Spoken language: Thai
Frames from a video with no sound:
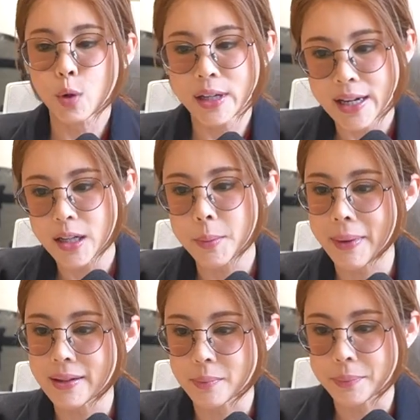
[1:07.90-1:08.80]
พูดง่ายคือประ
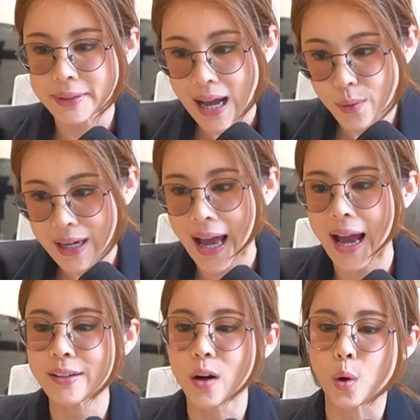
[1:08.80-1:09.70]
มาณ19ล้า
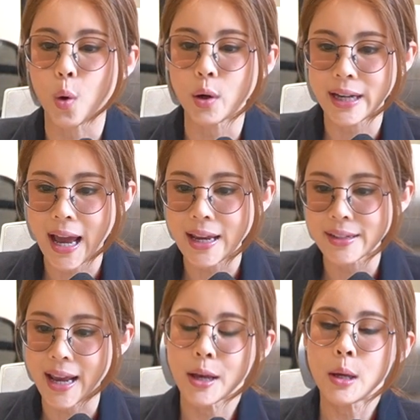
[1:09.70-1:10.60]
นของคนไทย
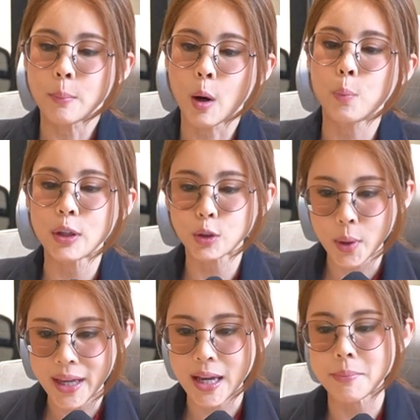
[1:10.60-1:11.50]
เนี่ยพบว่าตัว
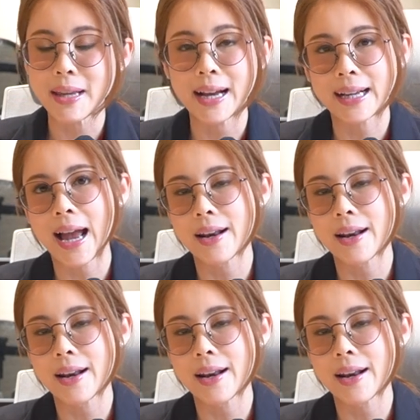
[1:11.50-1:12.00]
เองมีอากา